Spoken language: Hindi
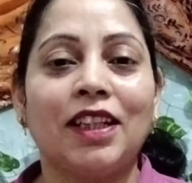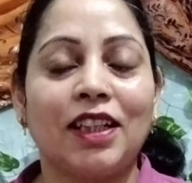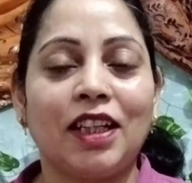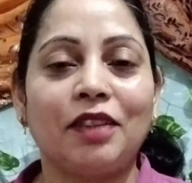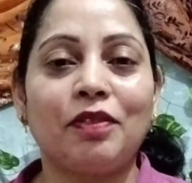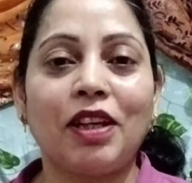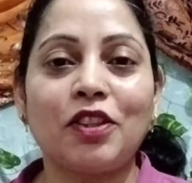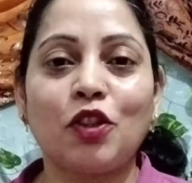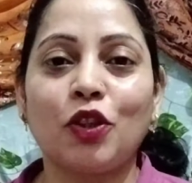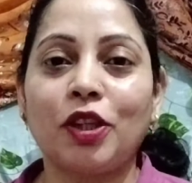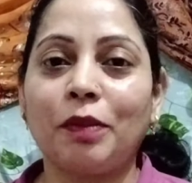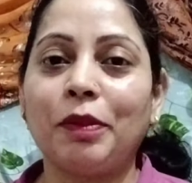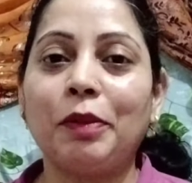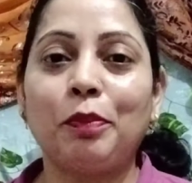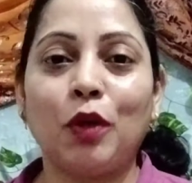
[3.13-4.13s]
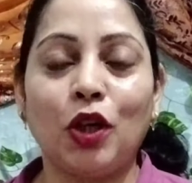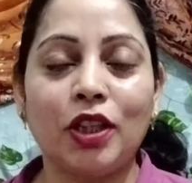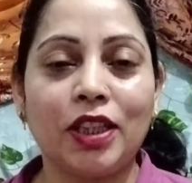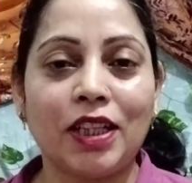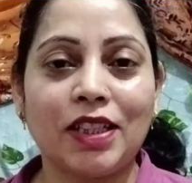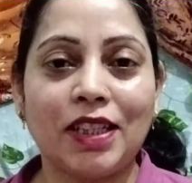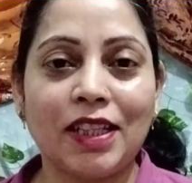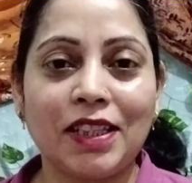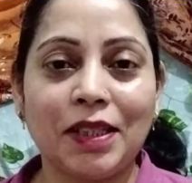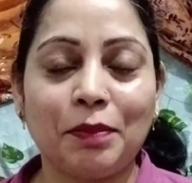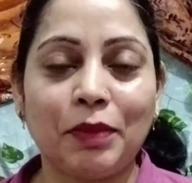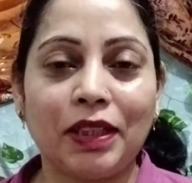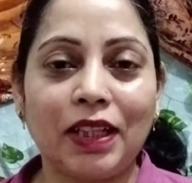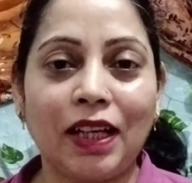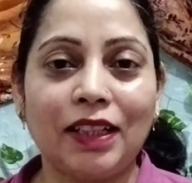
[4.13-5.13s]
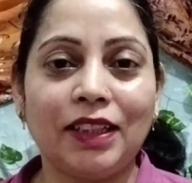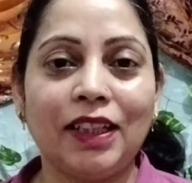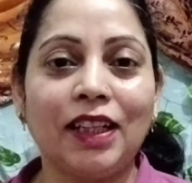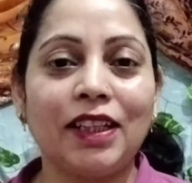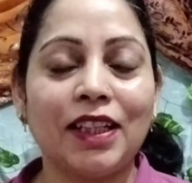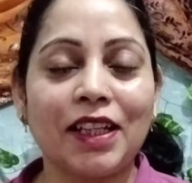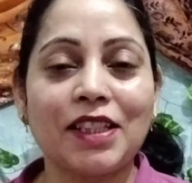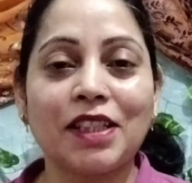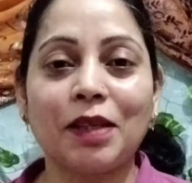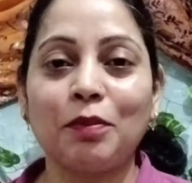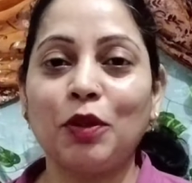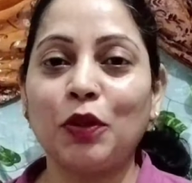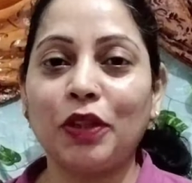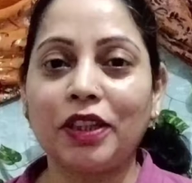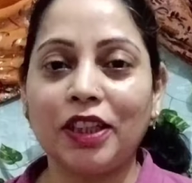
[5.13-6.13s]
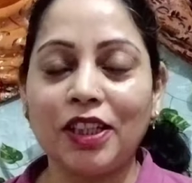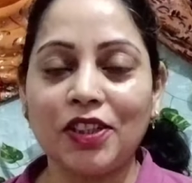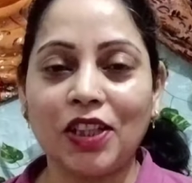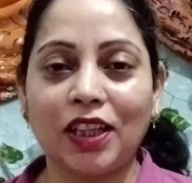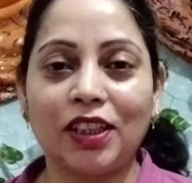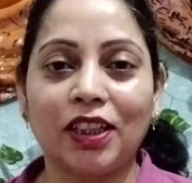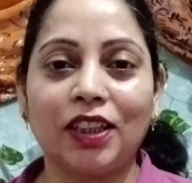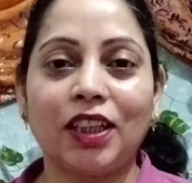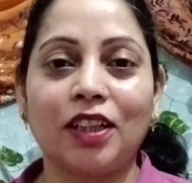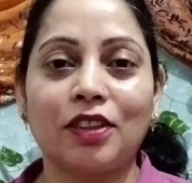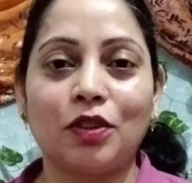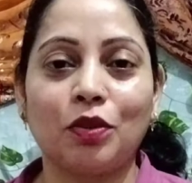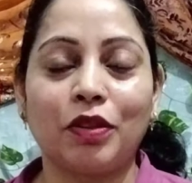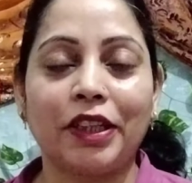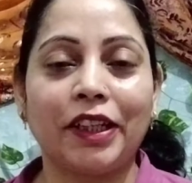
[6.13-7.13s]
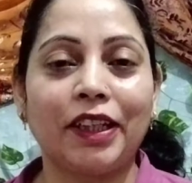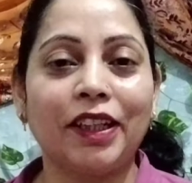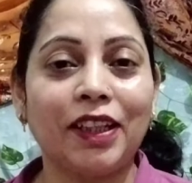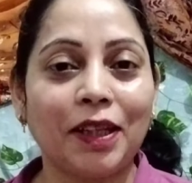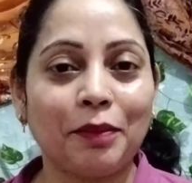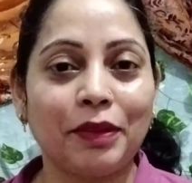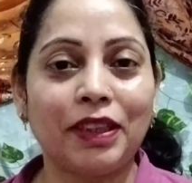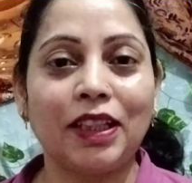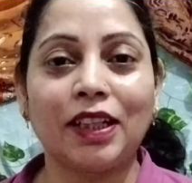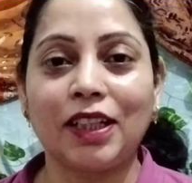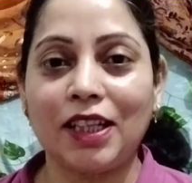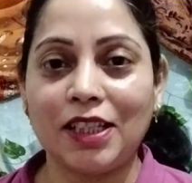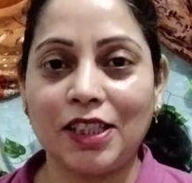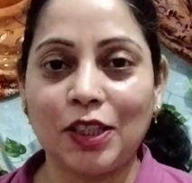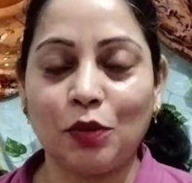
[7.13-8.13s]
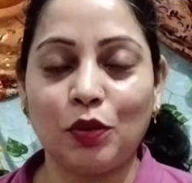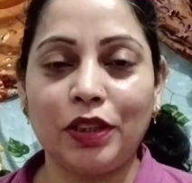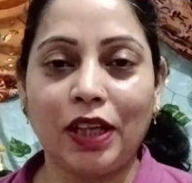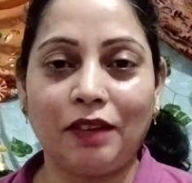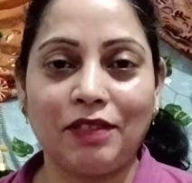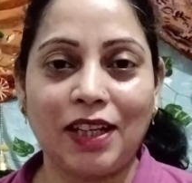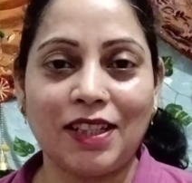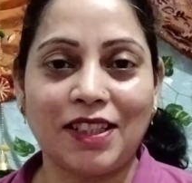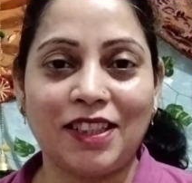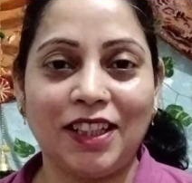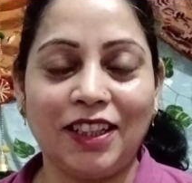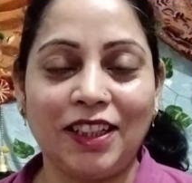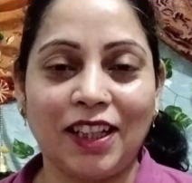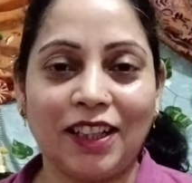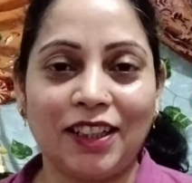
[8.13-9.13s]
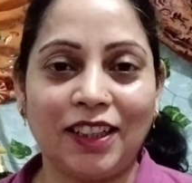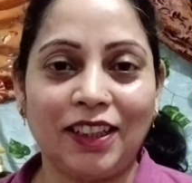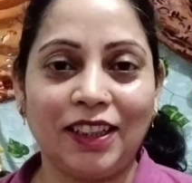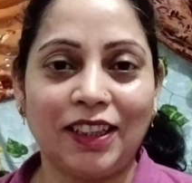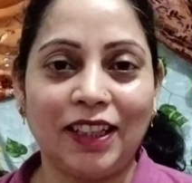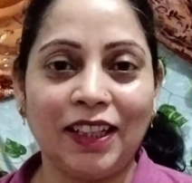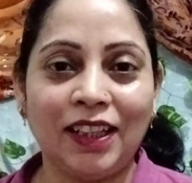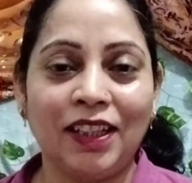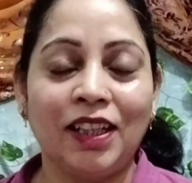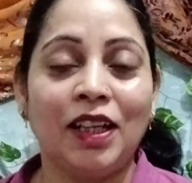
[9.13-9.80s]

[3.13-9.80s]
करवा चौथ हमने बहुत अच्छे से मना लिया लेकिन सब लोग इतने ज़्यादा थक चुके हैं कि अभी तक कहीं से कोई आवाज़ नहीं आ रही है